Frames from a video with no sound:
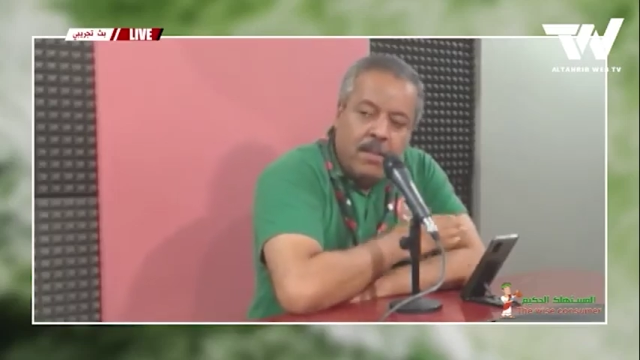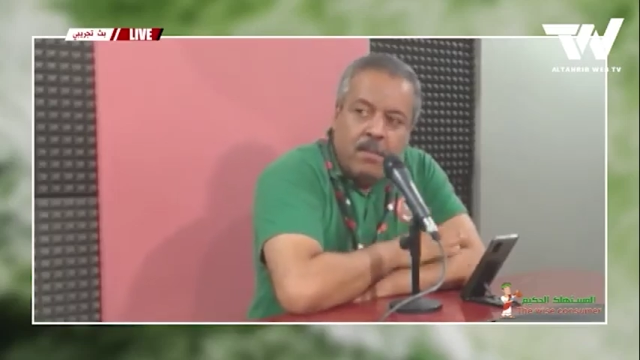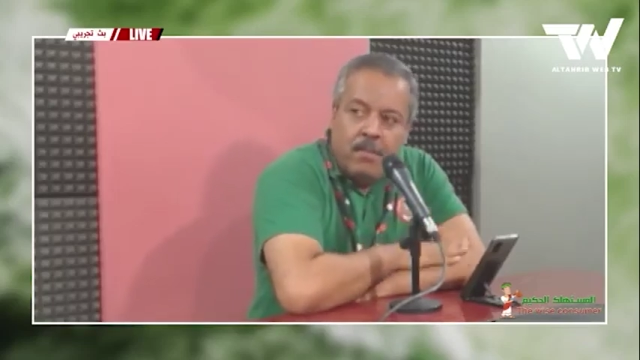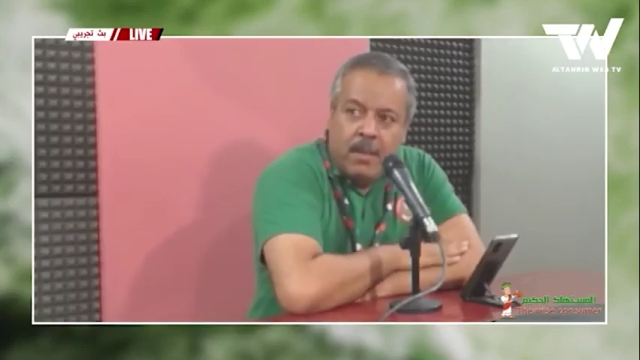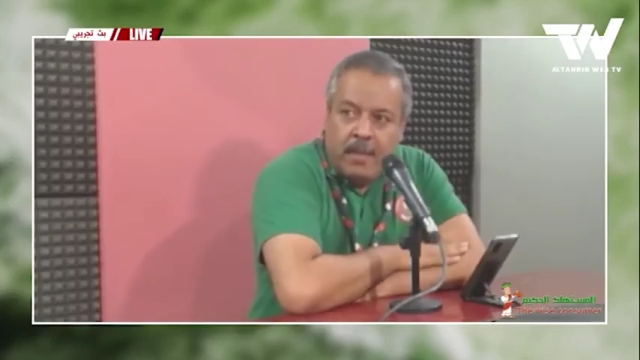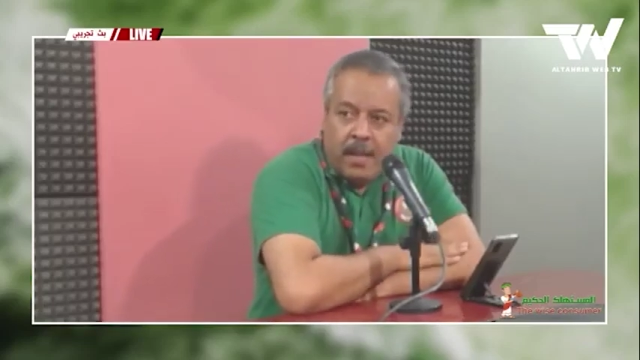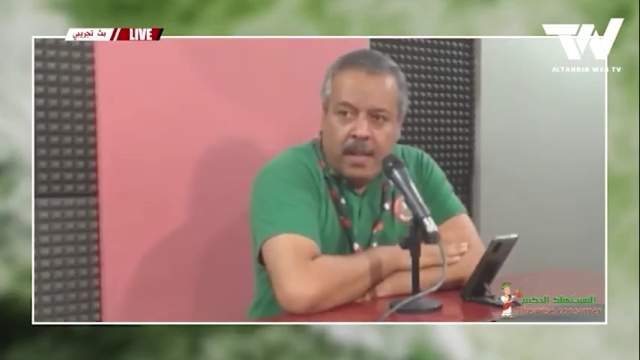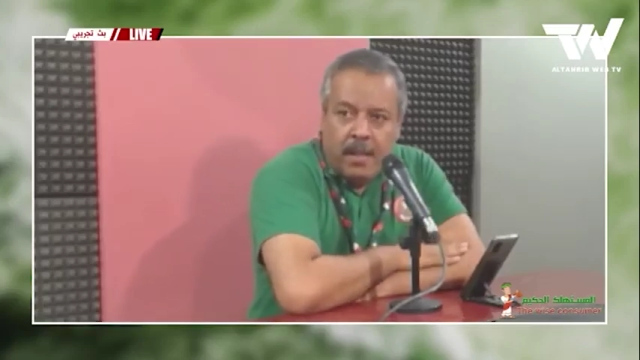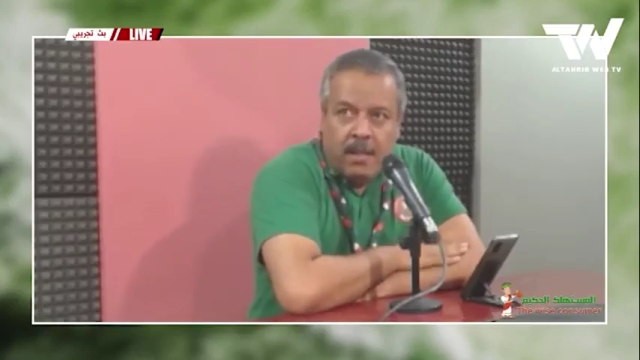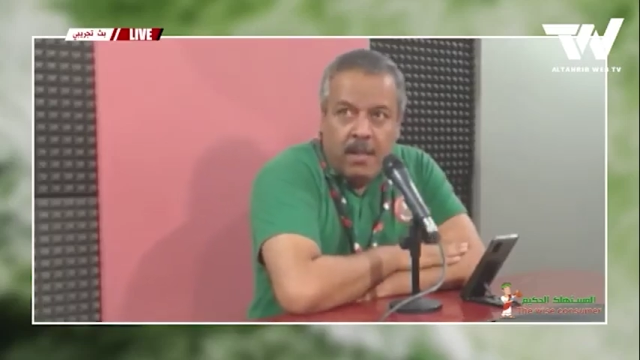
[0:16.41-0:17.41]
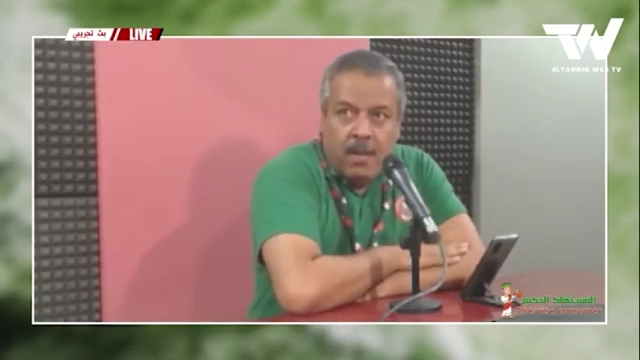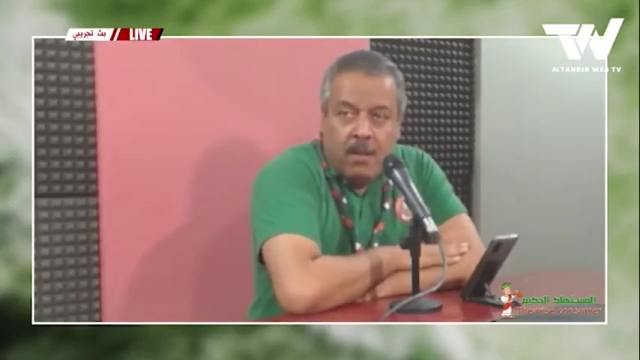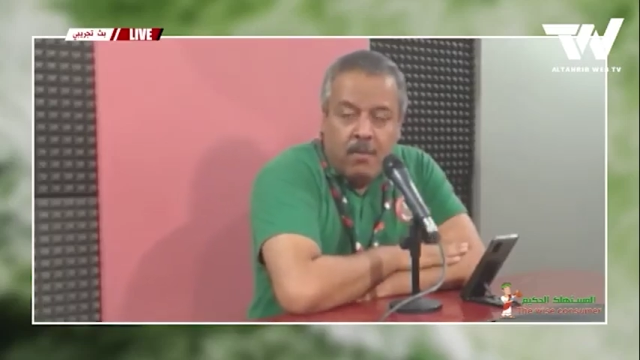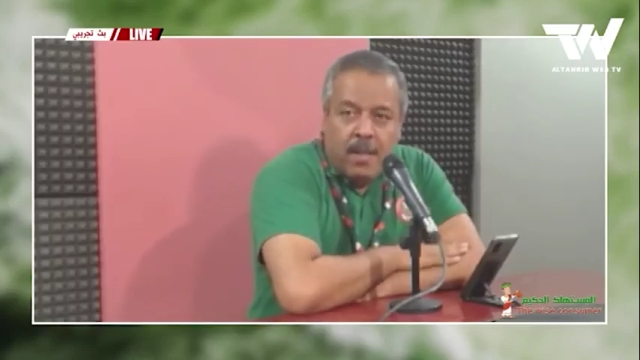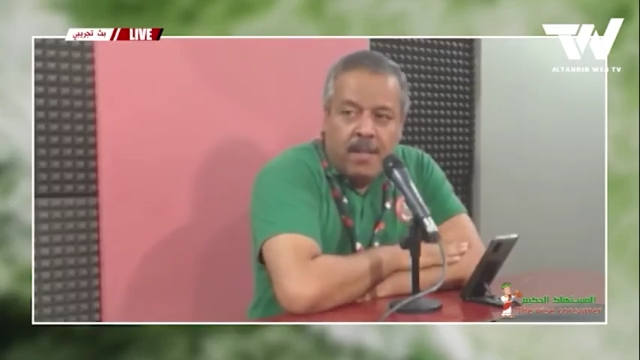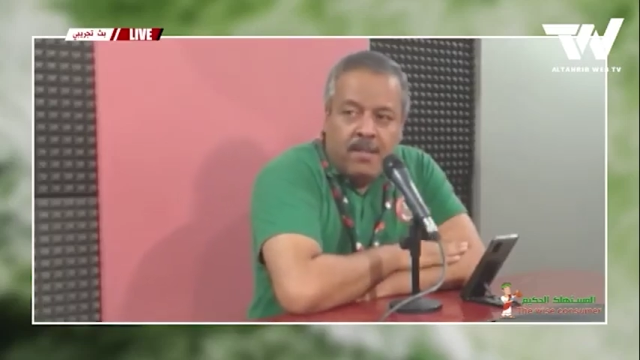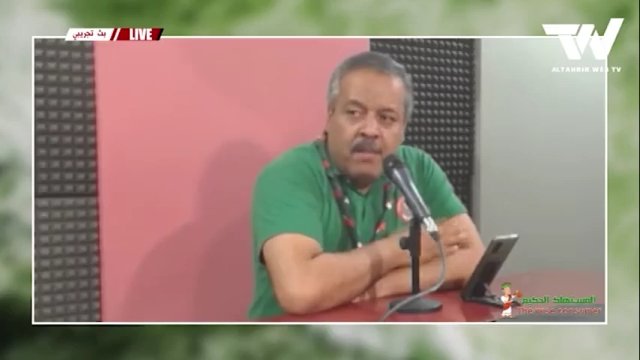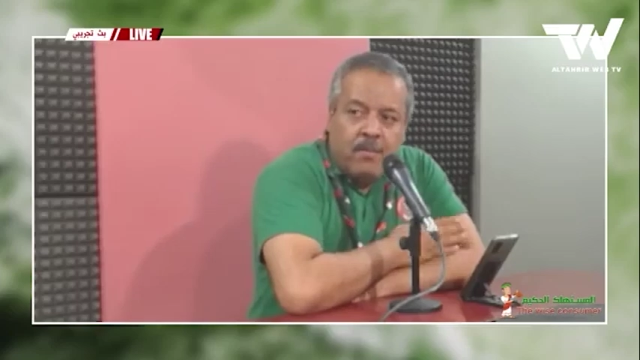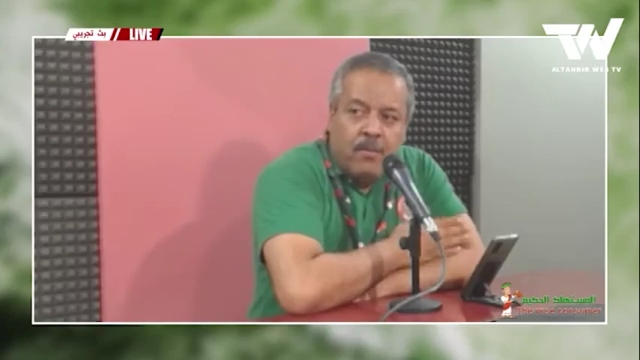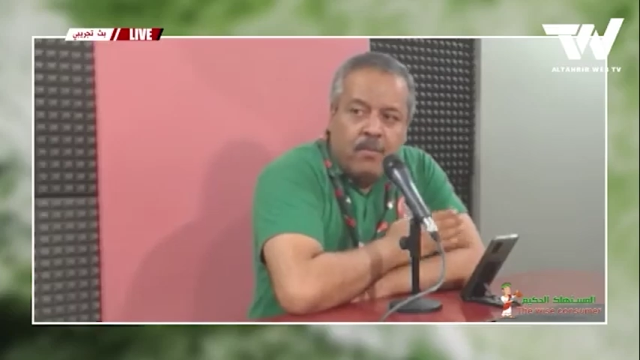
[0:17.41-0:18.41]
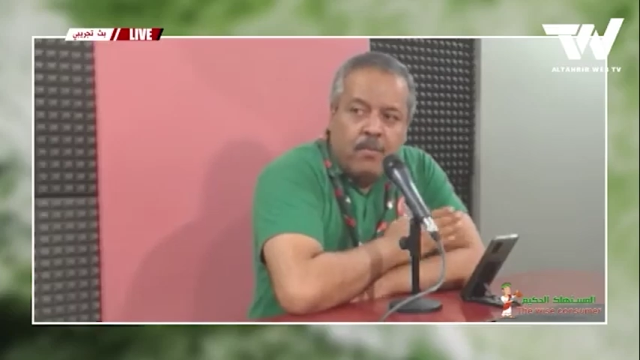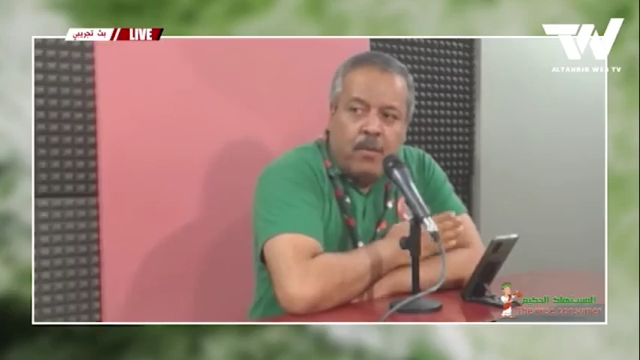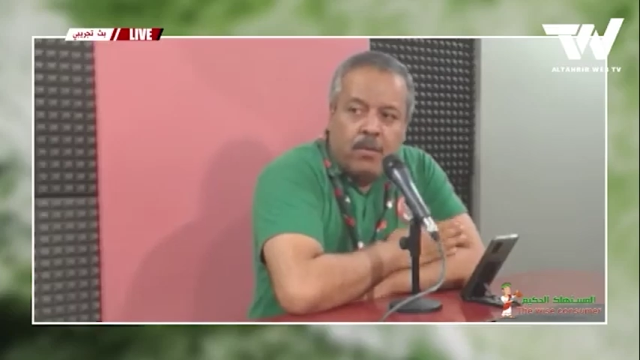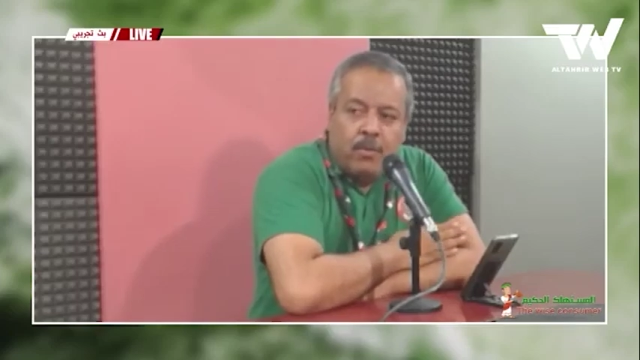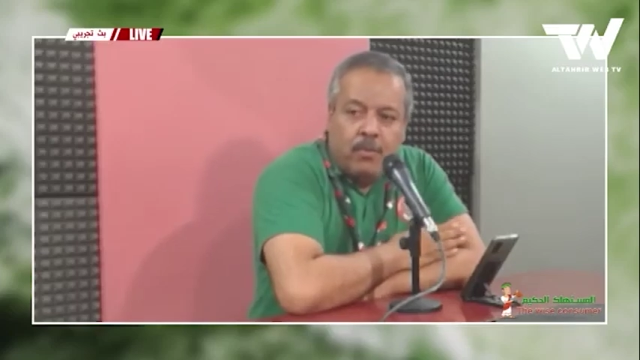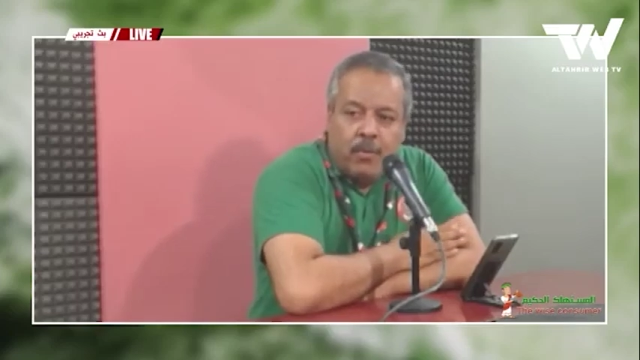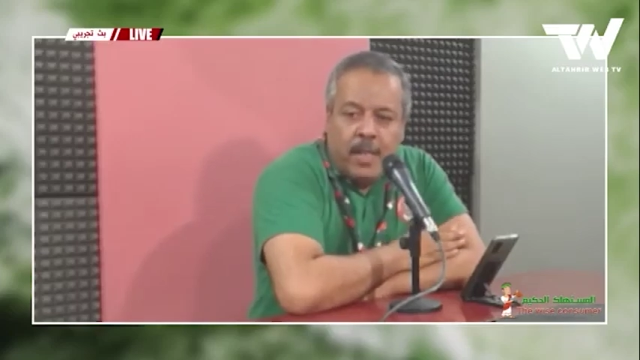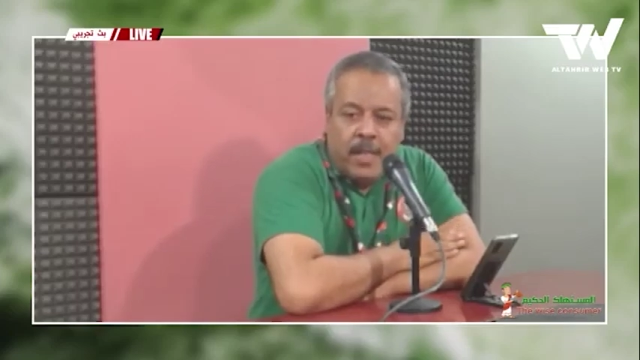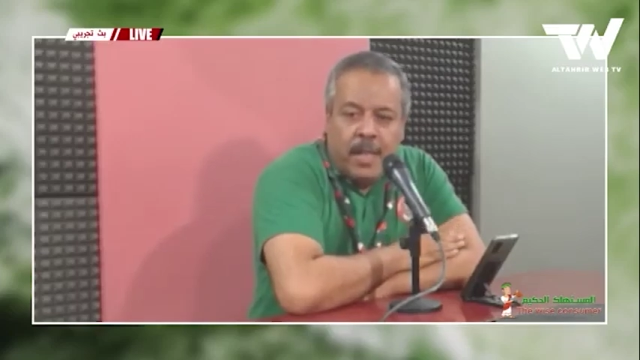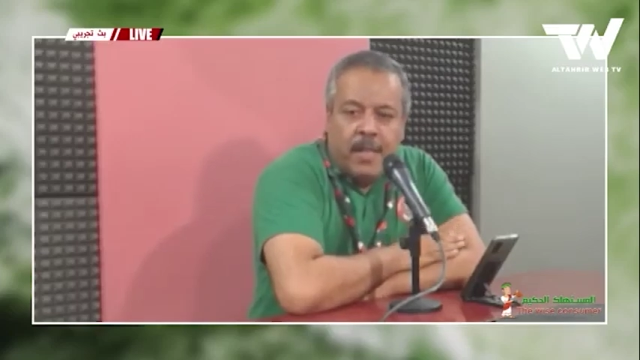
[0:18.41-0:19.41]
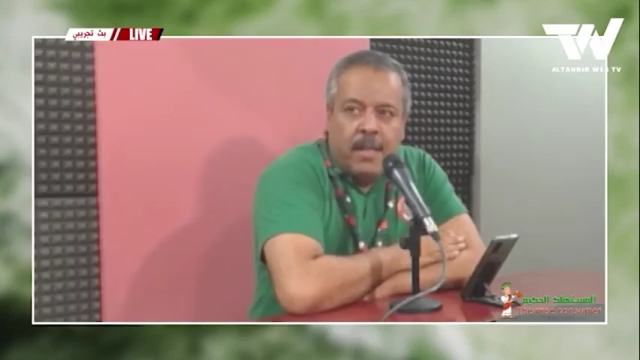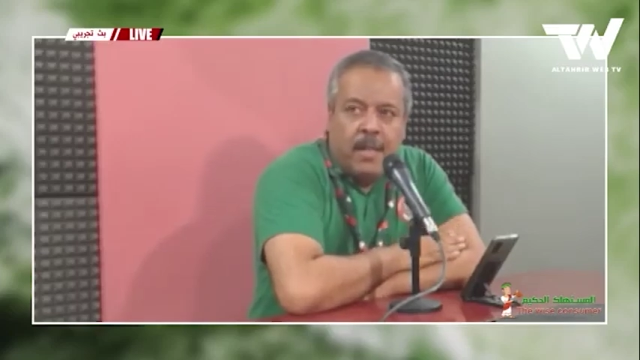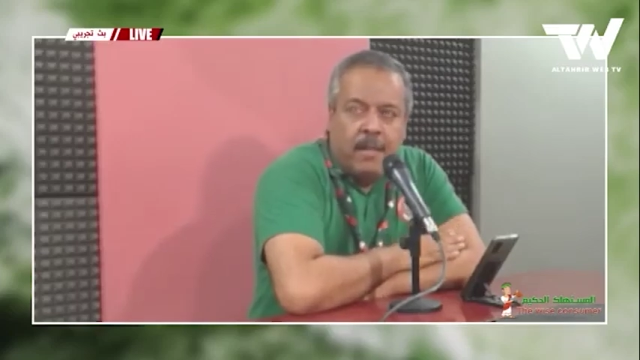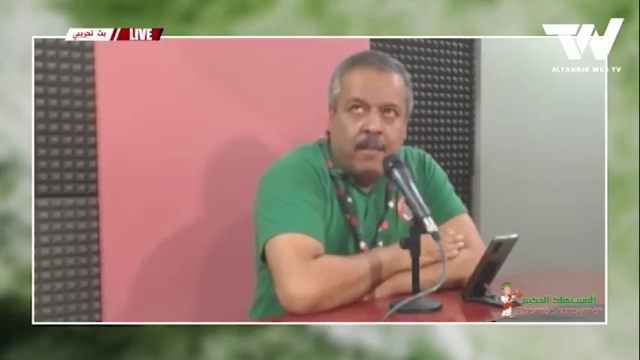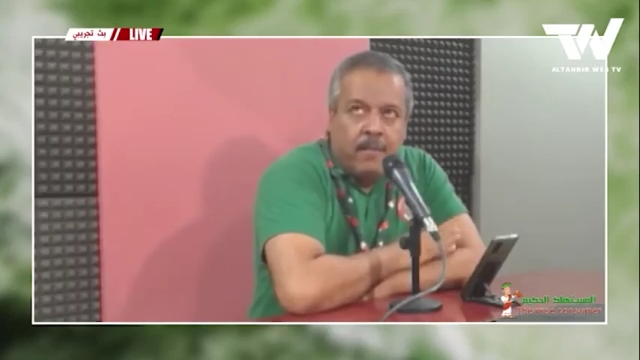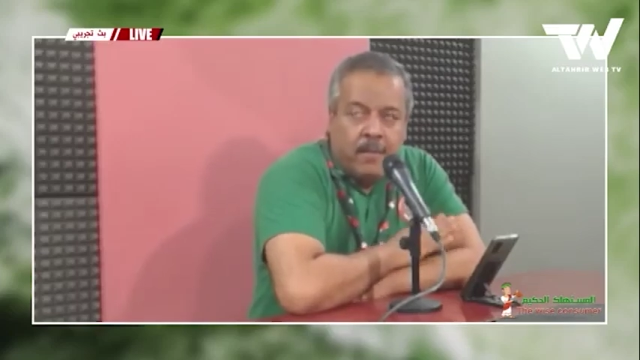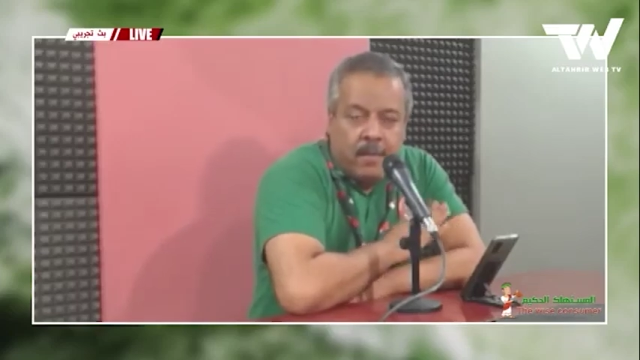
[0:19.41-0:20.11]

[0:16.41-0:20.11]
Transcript: يوم البيئة وهذا نسموه أسبوع الطفولة لأن